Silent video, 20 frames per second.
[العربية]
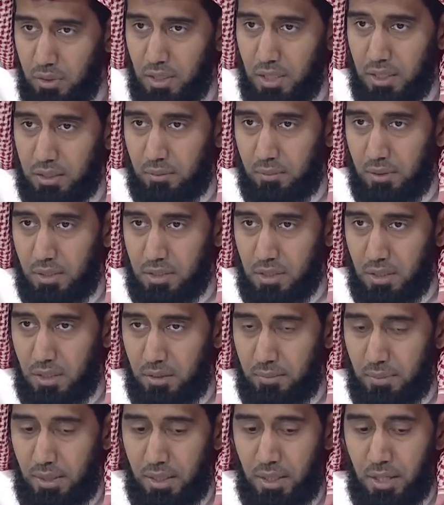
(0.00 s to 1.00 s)
إلى تمحيص
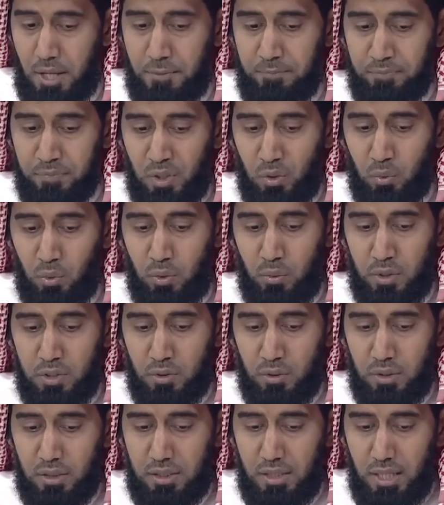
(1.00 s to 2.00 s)
الإيمان
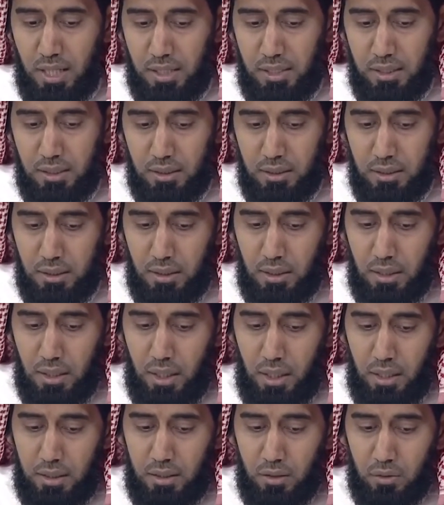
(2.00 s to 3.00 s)
والوجه الثاني
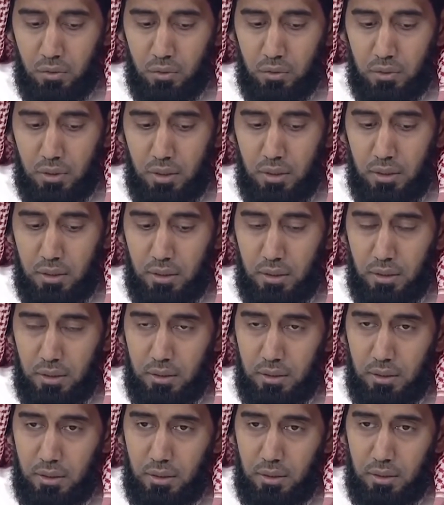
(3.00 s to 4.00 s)
أن يكون
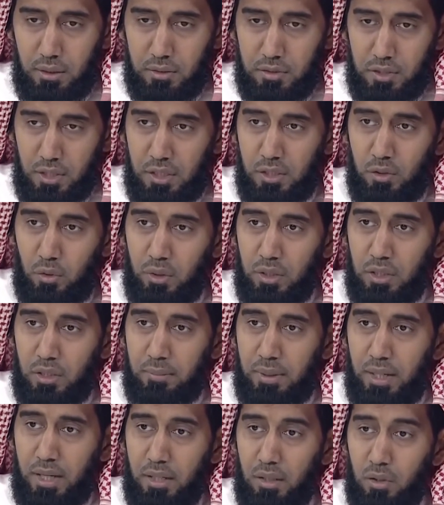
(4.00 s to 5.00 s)
صريح
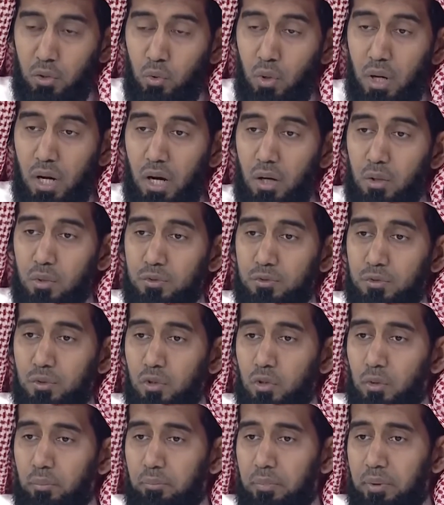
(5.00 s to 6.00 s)
الإيمان هو
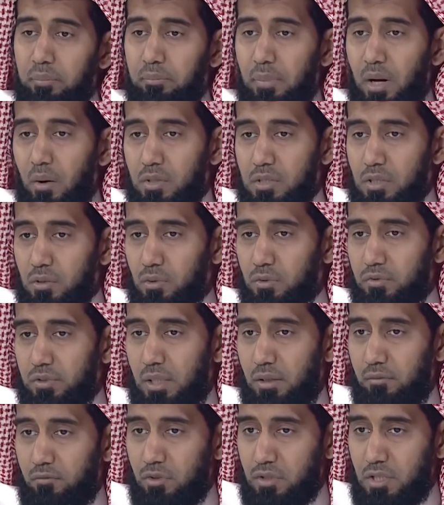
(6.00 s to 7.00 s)
خوفهم مما وجدوا
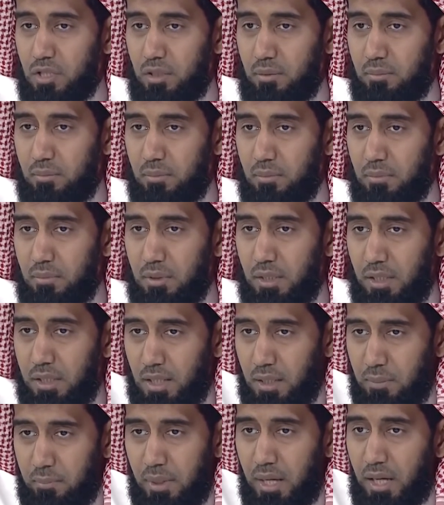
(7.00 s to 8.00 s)
في أنفسهم يعني
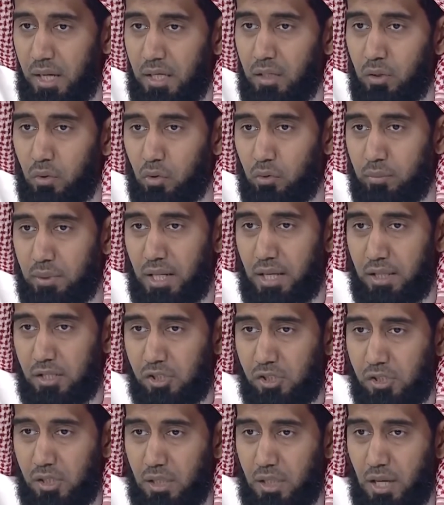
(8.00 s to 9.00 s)
لما قلقوا من هذا
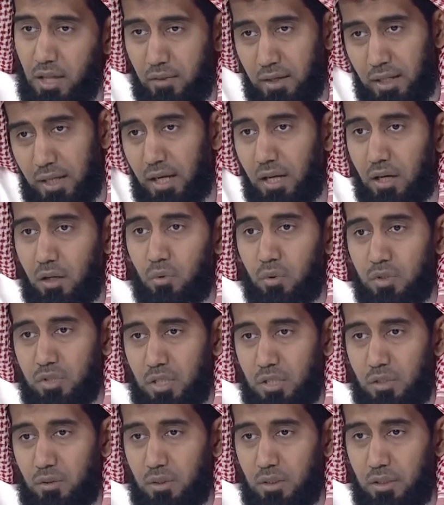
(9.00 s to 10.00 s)
الشك هذا القلق هو
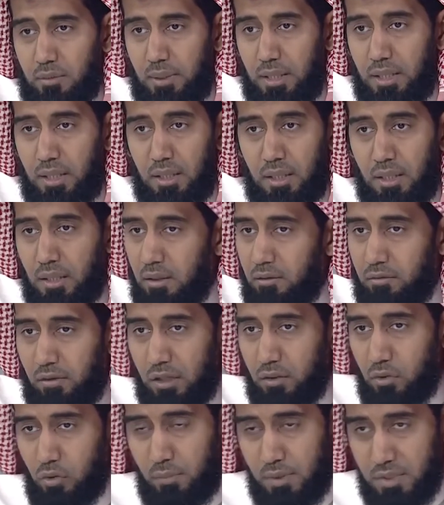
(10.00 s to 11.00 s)
صريح الإيمان
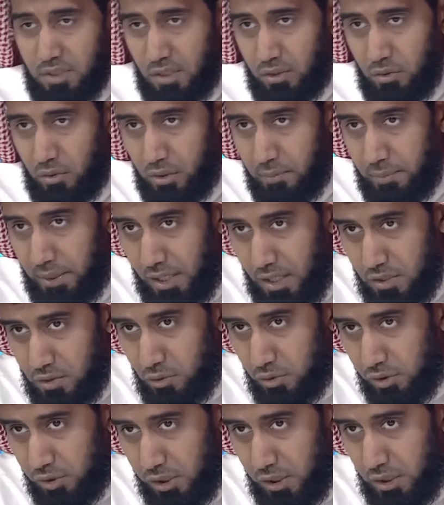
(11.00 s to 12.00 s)
فأيهما صريح الإيمان
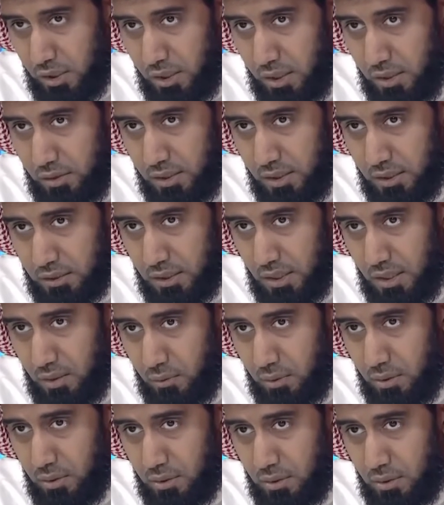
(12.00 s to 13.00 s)
أصل الشك الذي
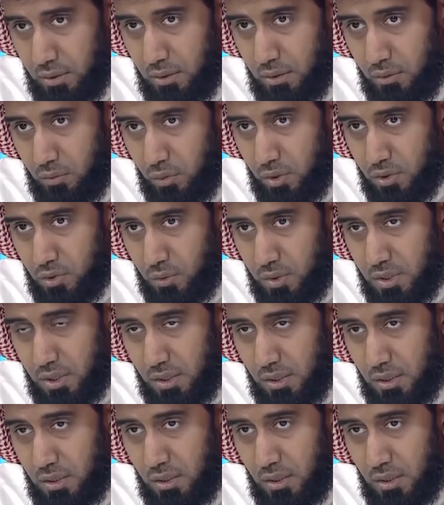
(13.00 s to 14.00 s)
يطرأ
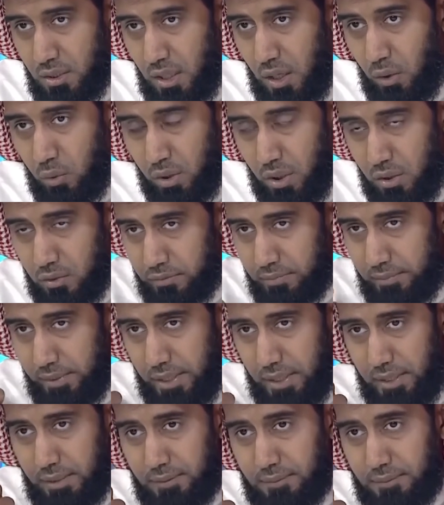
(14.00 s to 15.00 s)
والوسوسة أو الخوف منها